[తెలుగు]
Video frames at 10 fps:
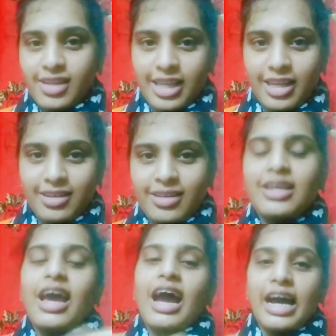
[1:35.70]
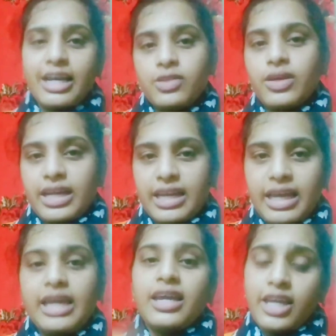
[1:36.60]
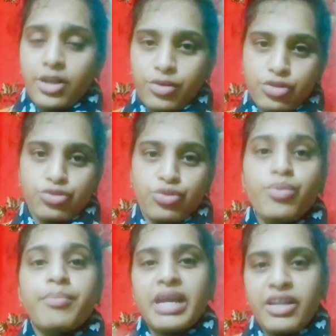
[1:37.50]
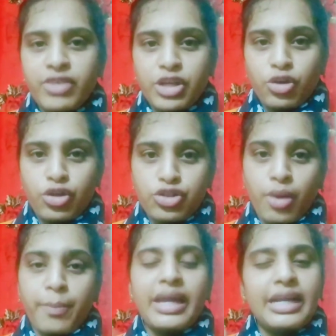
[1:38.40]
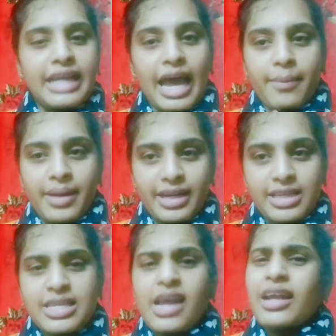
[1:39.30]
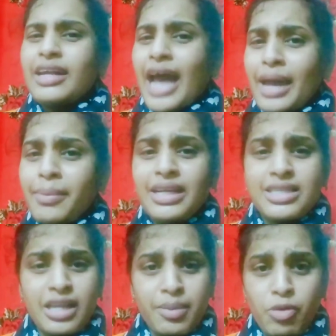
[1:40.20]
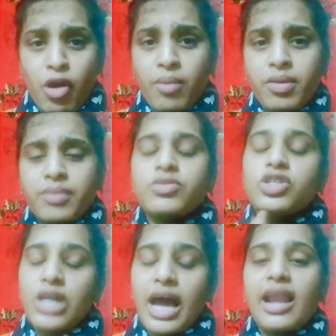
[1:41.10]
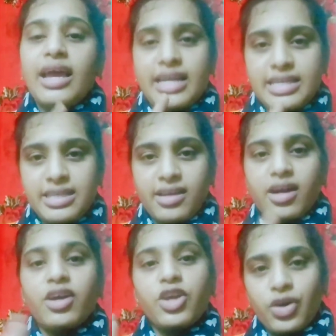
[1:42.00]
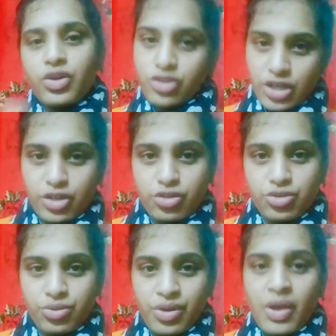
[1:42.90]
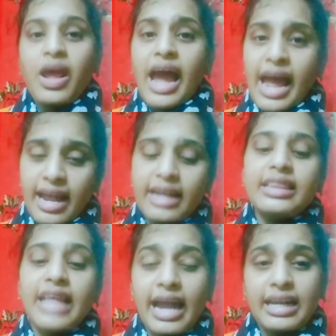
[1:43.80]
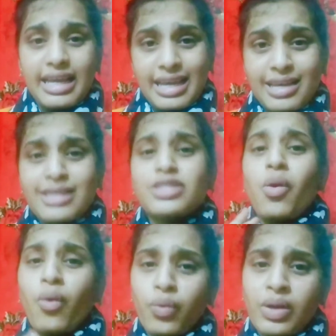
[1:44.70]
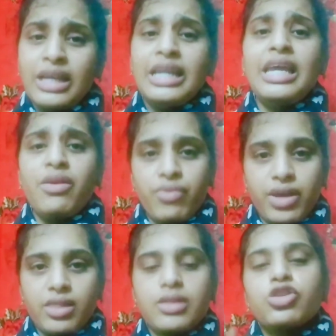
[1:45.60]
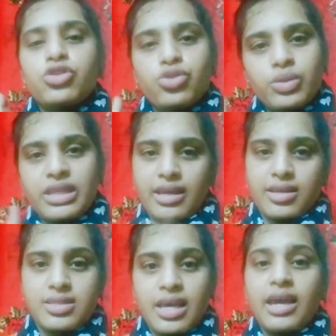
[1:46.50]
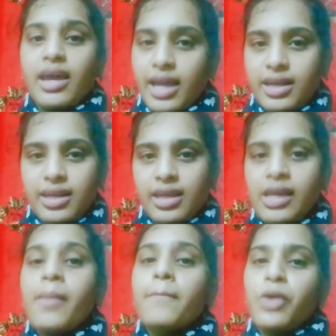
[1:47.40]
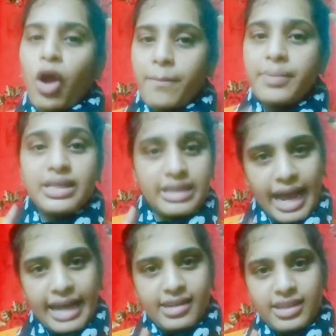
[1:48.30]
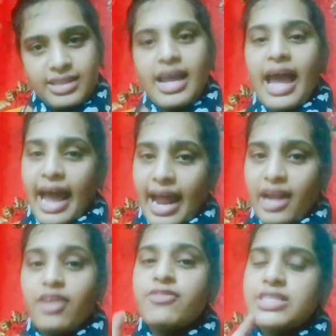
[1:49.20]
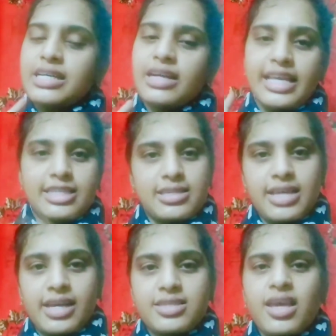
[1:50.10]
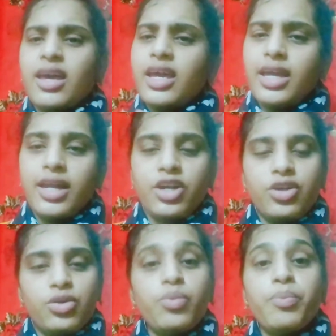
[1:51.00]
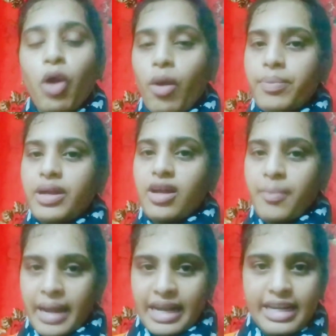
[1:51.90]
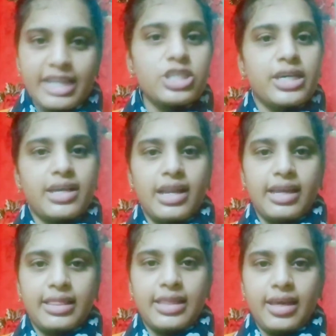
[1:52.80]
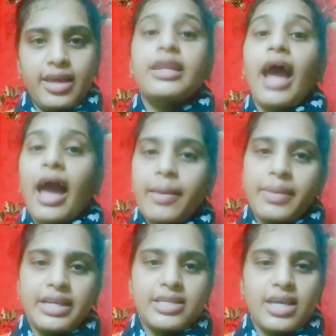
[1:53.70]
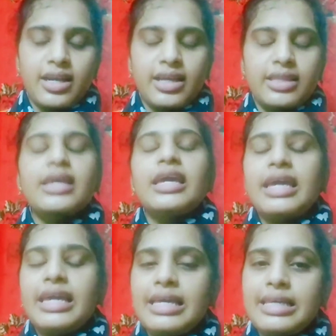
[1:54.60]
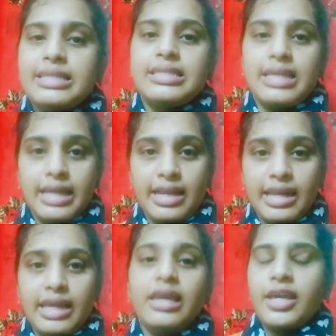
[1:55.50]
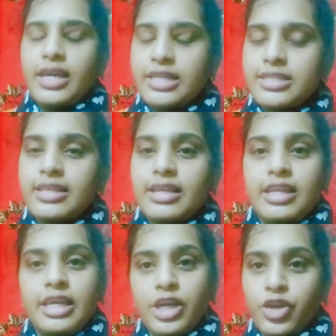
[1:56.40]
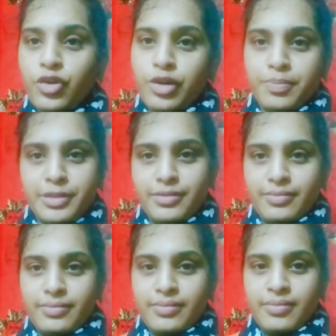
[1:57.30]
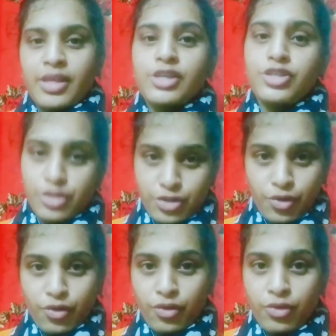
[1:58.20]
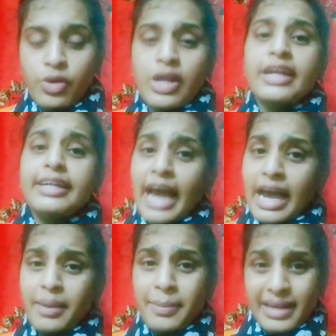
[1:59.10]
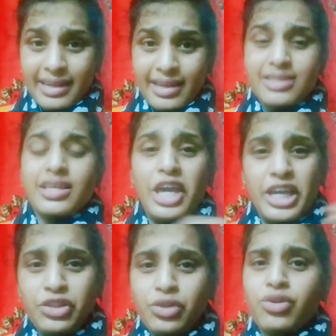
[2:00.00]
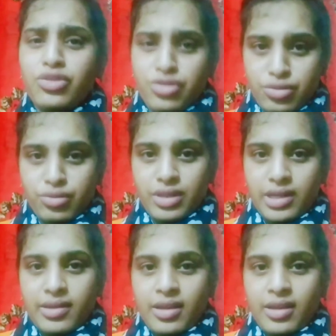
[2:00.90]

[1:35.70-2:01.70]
కదా అందుకనే ఈరోజు మన వీడియోలో టాపిక్ డయాబెటిక్స్ డయాబెటిక్స్ అనే ప్రాబ్లం చాలా ఈజీగా క్యూర్ చేయొచ్చు అండ్ దాట్ ఈస్ ఓన్లీ విత్ టూ థింగ్స్ ఏంటి ప్రాపర్ డయట్ అండ్ ఫిజికల్ ఎక్సర్సైజ్ ఈ రెండు ప్రాపర్గా మెయింటైన్ చేయగలిగితే డయాబెటీస్ అనేది ఈజీలీ ఈజీలీ క్యూరబుల్ సో డయాబెటిక్స్ ఎందుకు వస్తుంది